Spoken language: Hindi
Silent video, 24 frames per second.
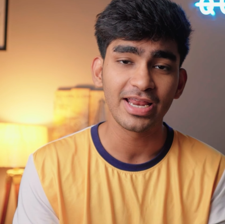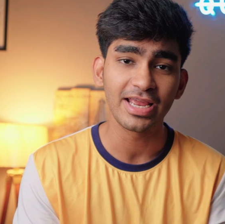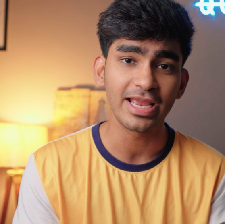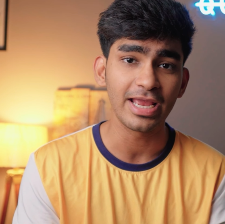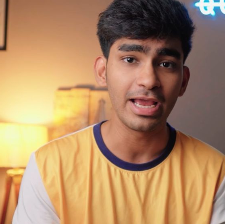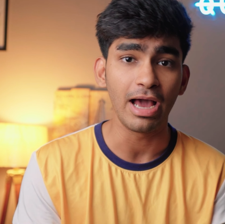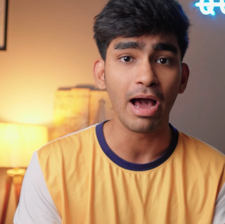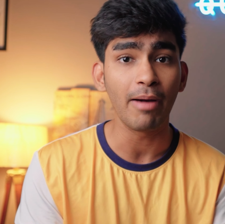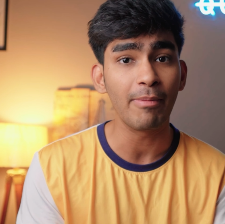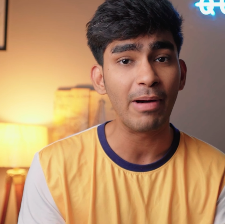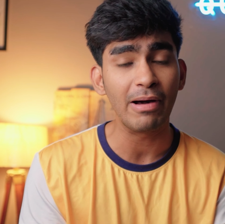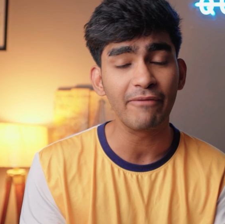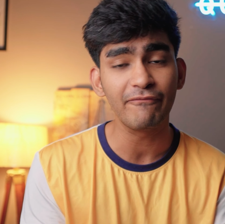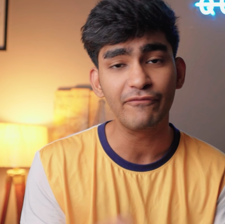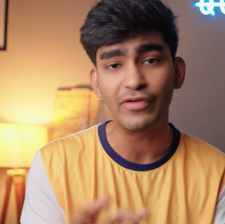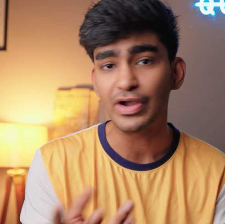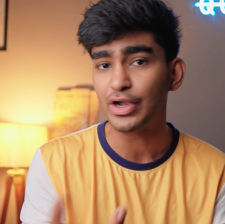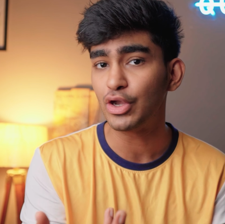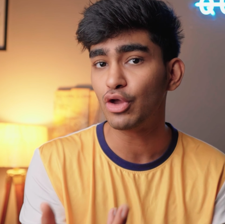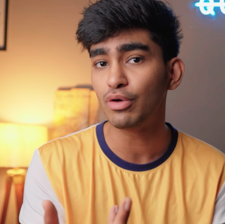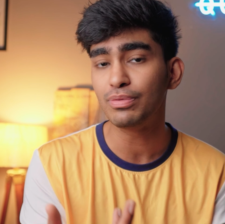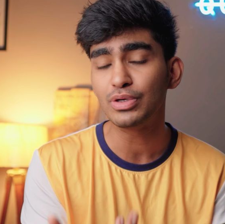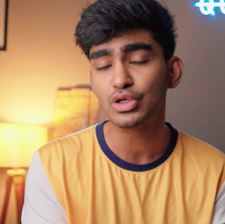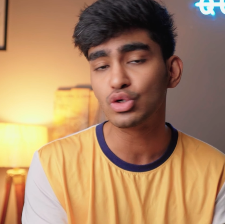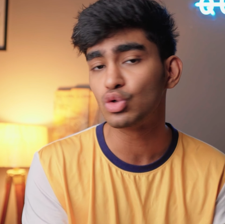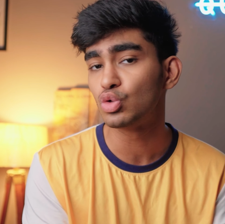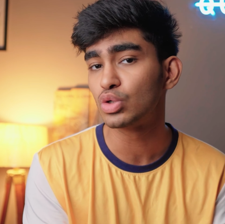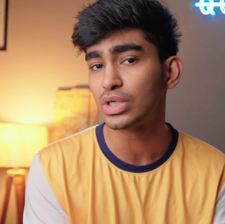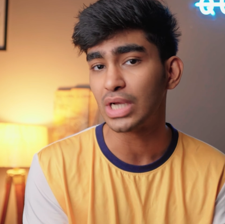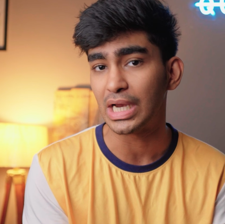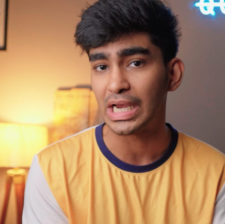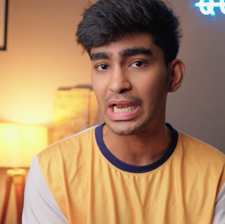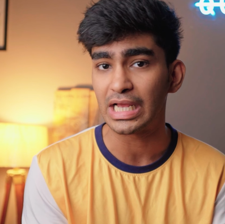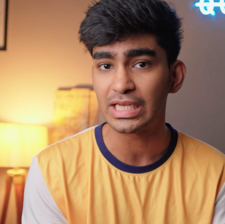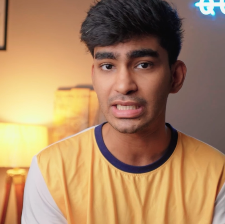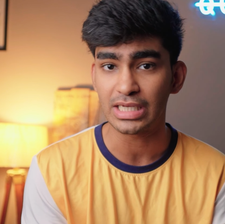ठीक है अब आप वीडियो भी शूट
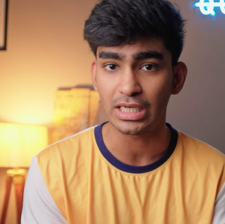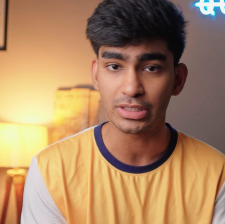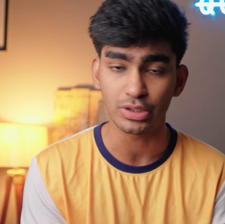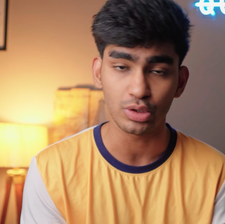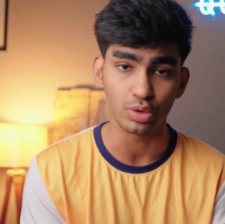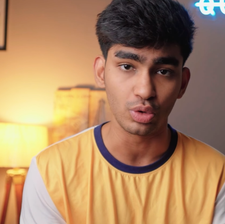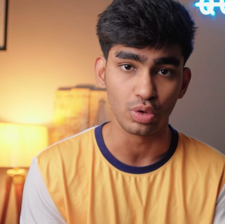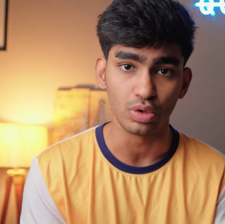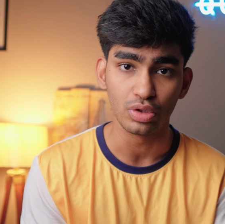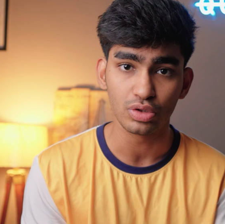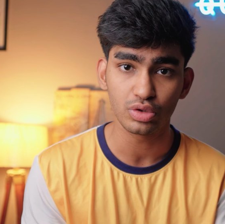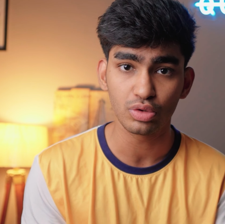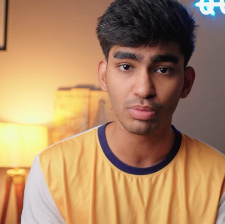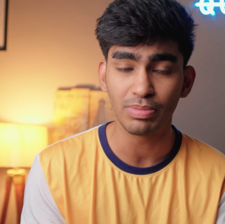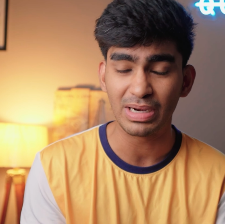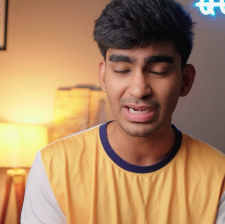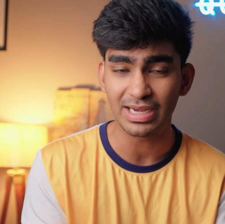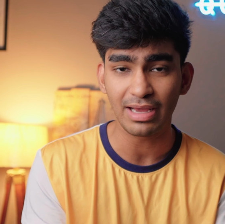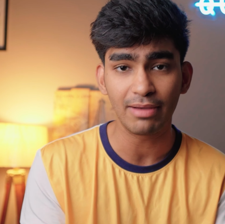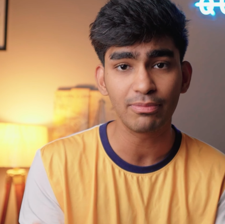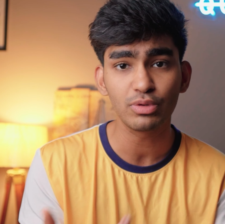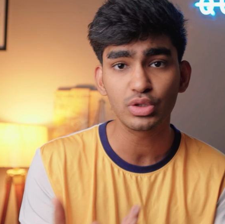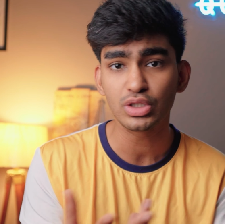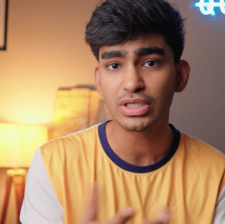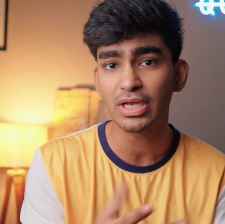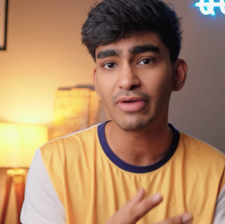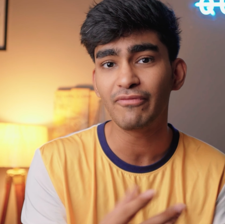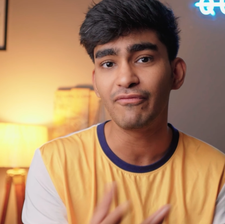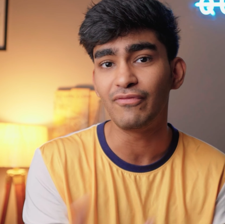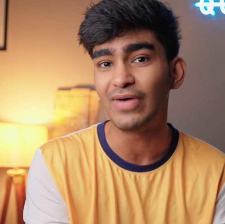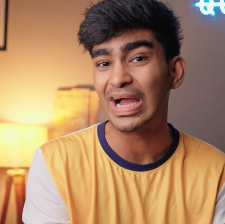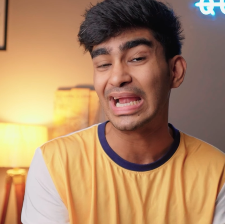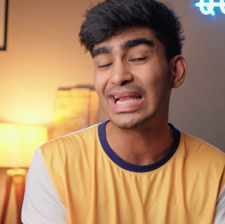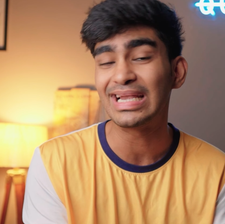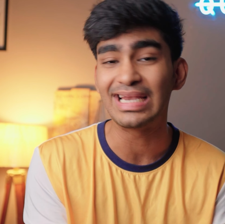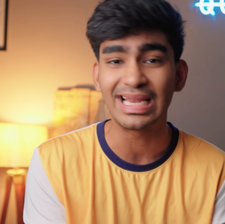करना चाहते हो तो बट आप उससे आप
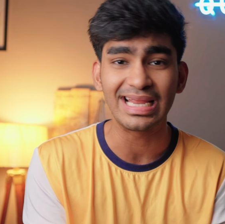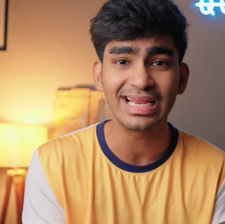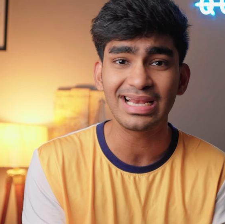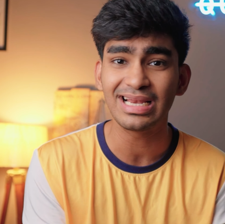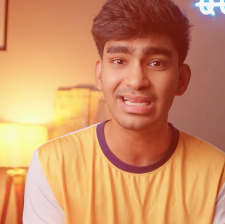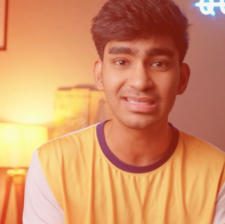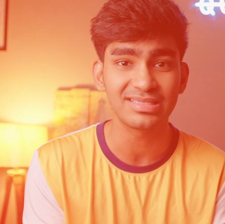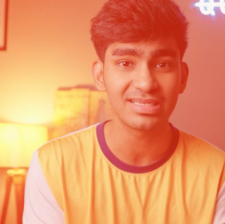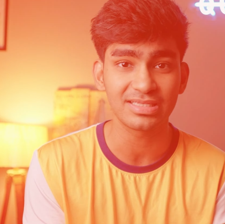वाइड नहीं ले